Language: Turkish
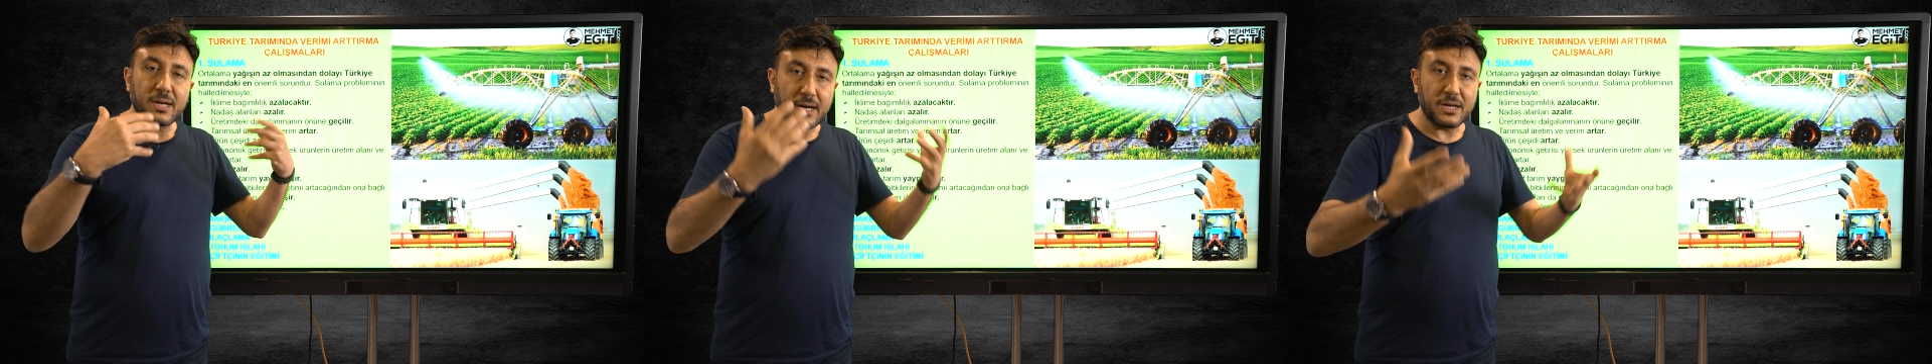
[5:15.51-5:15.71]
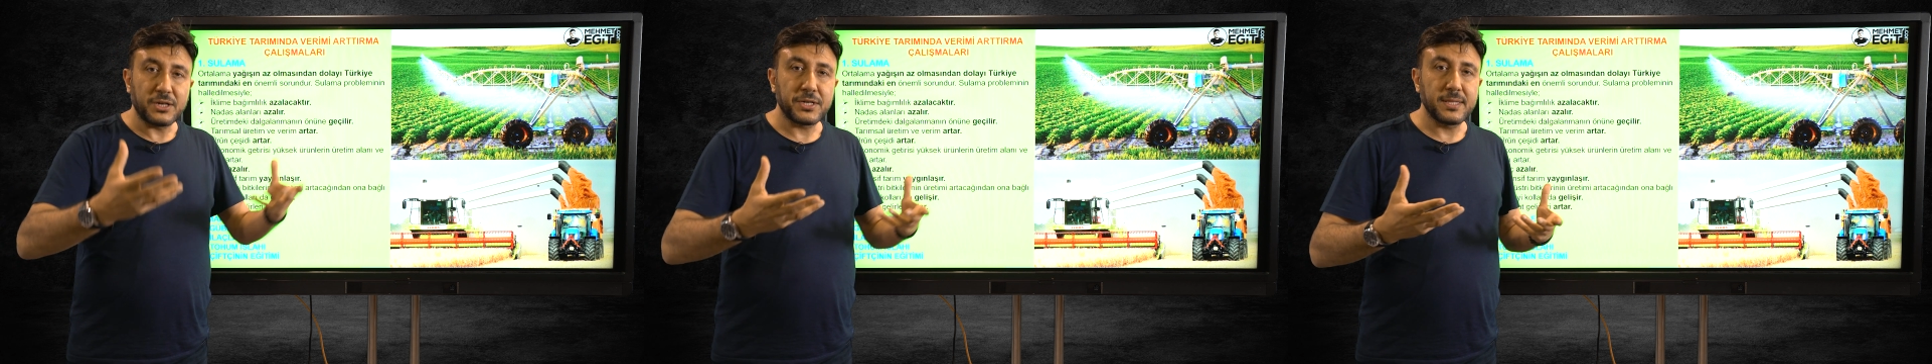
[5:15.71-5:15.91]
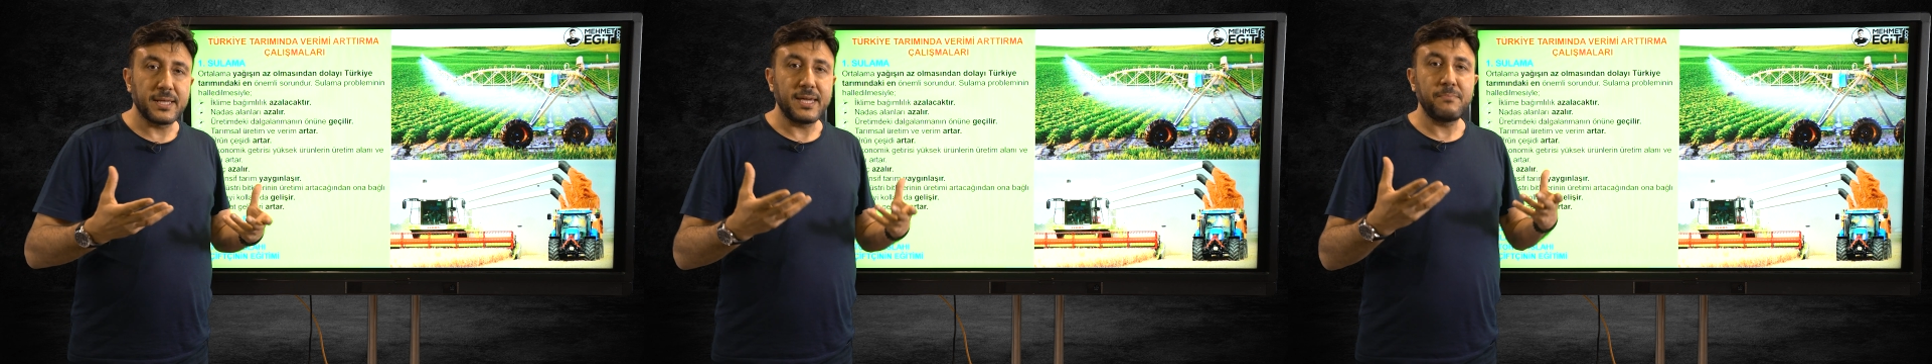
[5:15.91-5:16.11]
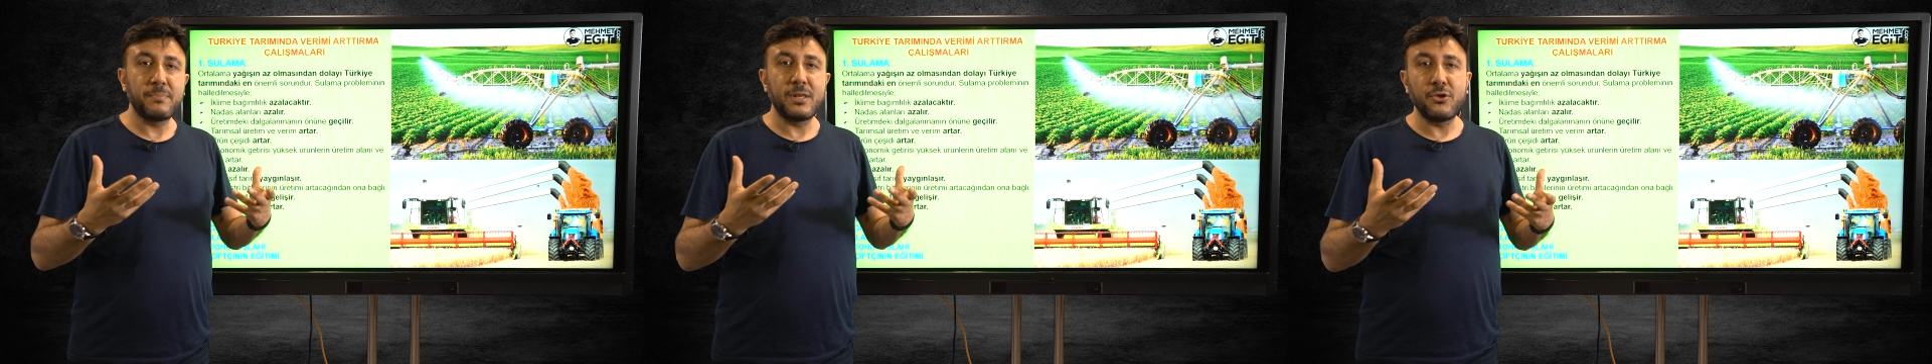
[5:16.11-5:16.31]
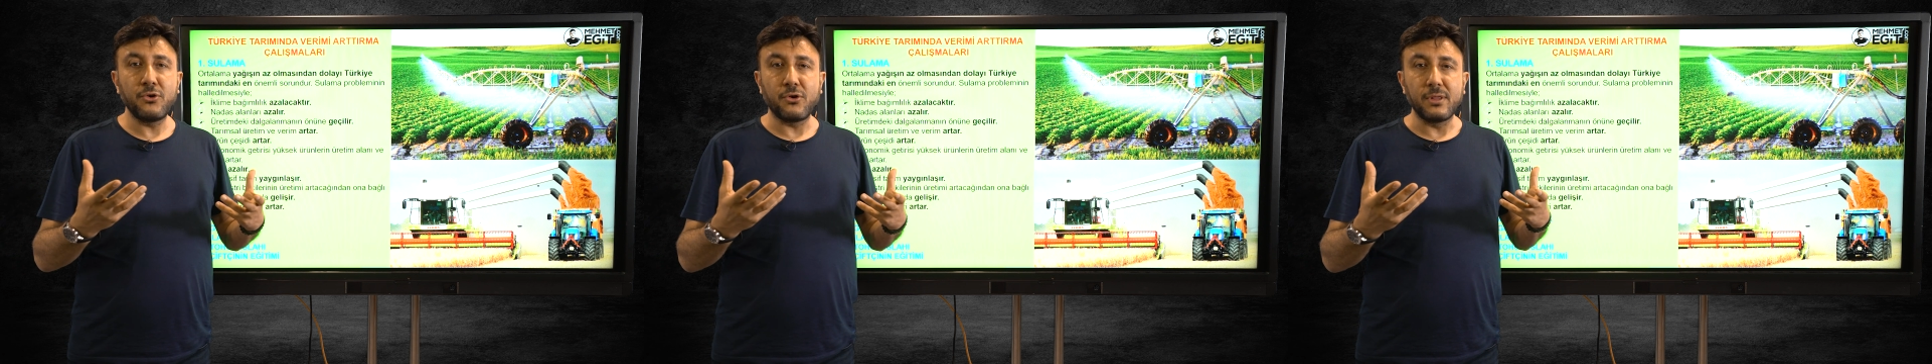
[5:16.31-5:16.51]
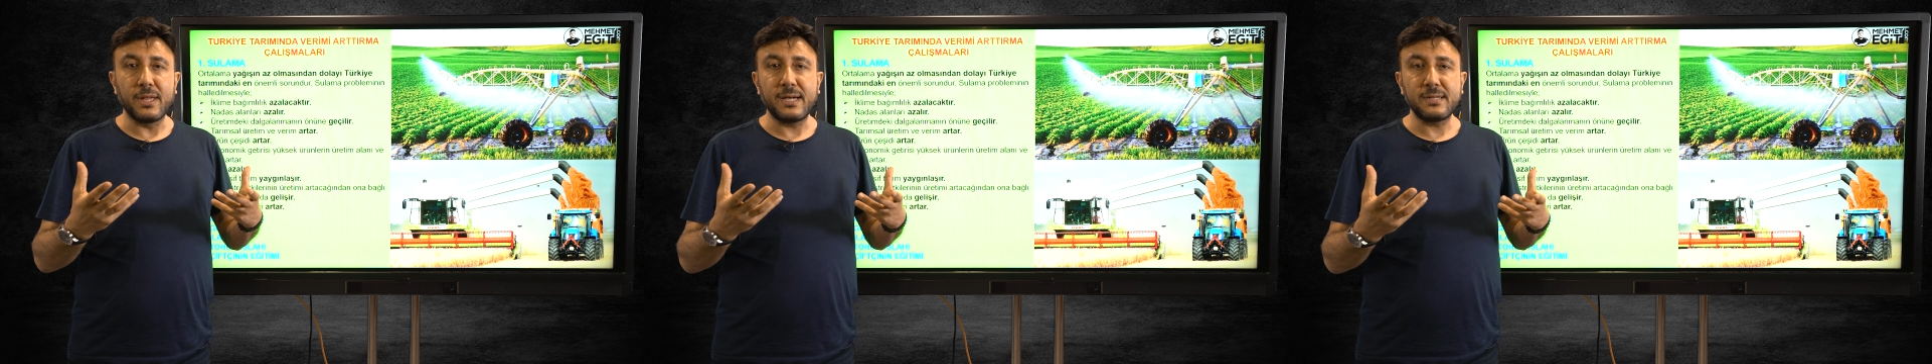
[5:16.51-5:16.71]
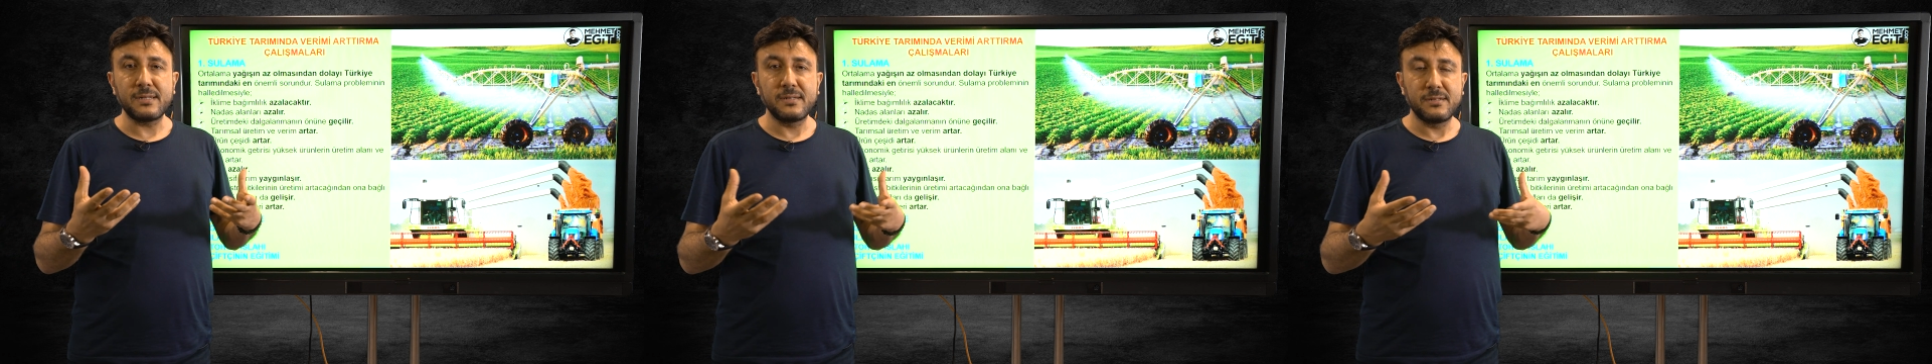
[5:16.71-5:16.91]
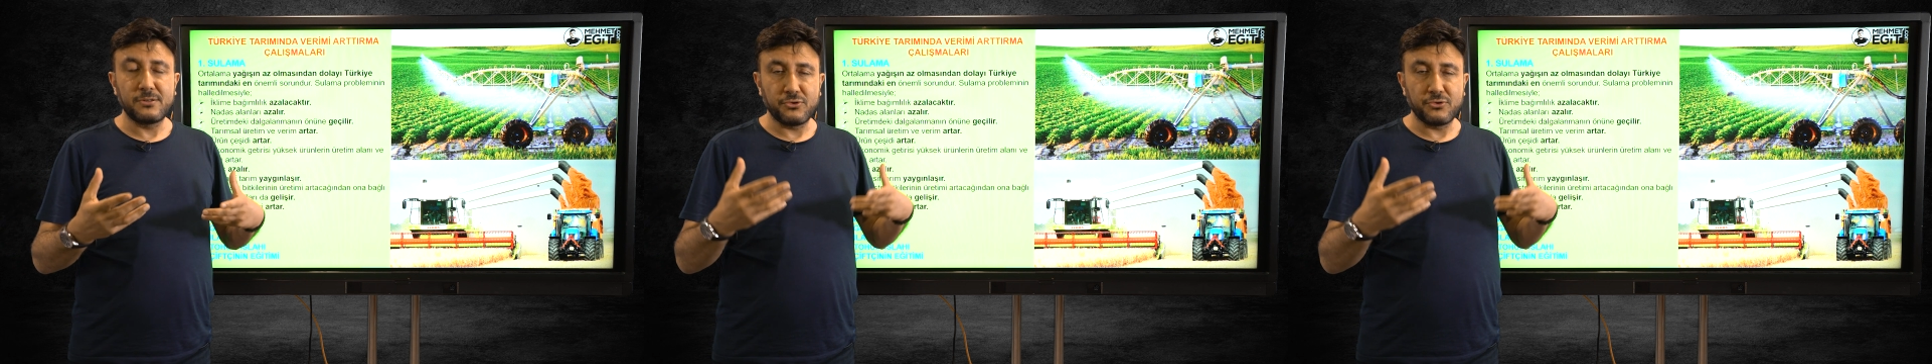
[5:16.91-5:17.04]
karşılayabiliyorlar.